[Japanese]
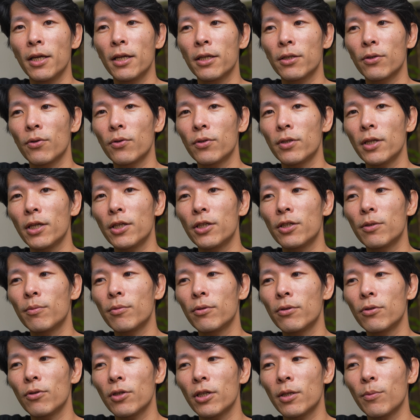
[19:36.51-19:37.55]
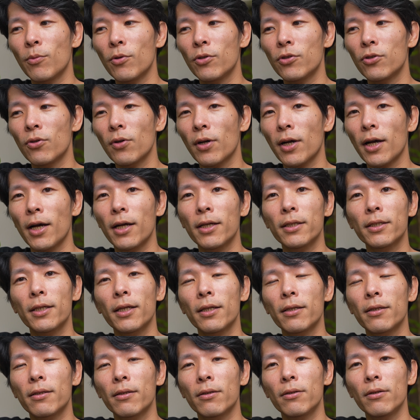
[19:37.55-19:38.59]
そして自分の気持ちを観
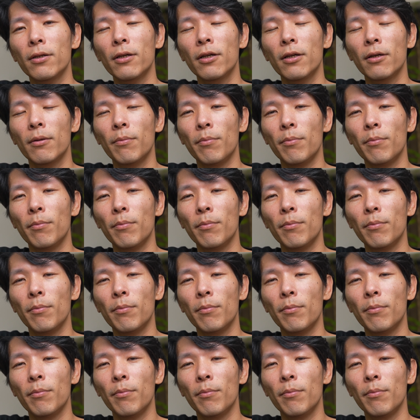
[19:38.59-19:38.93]
察する